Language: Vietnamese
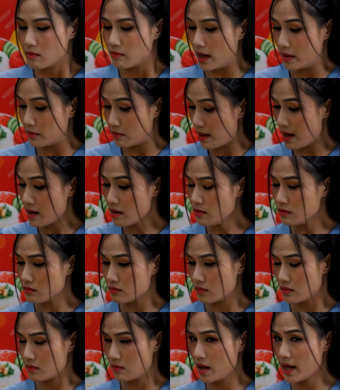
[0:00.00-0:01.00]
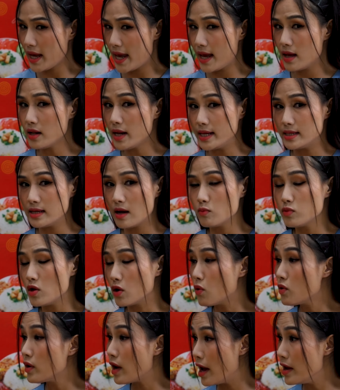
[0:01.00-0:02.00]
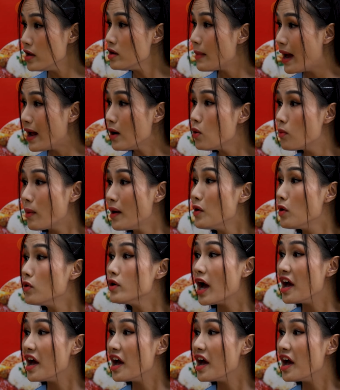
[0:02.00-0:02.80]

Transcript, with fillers: mà má má nghe cái này xong giờ con kể với má luôn má đừng